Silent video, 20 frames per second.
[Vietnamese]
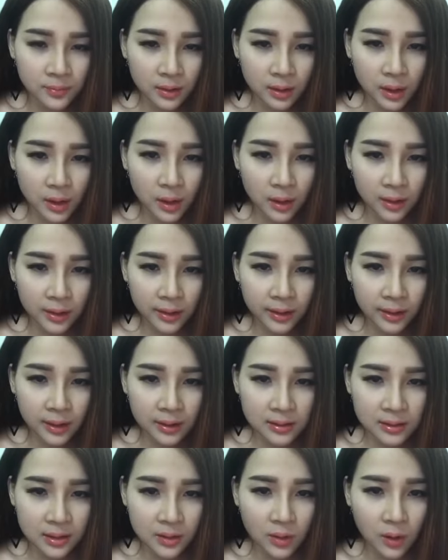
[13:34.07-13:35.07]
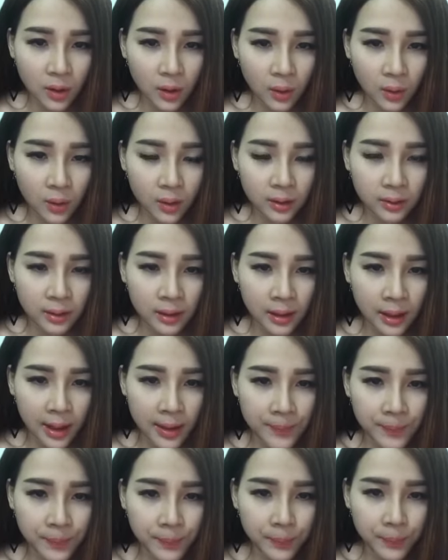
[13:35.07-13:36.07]
còn cái sẹo rỗ thì
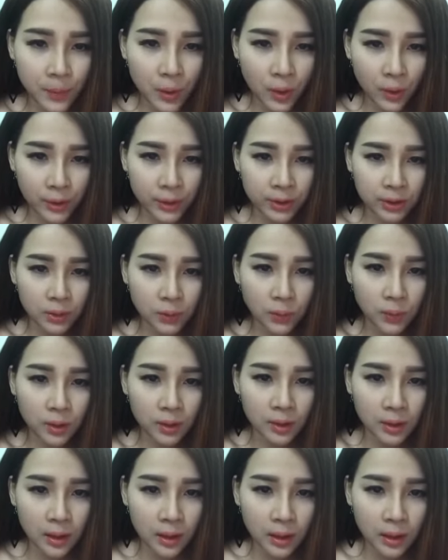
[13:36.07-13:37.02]
em bôi thuốc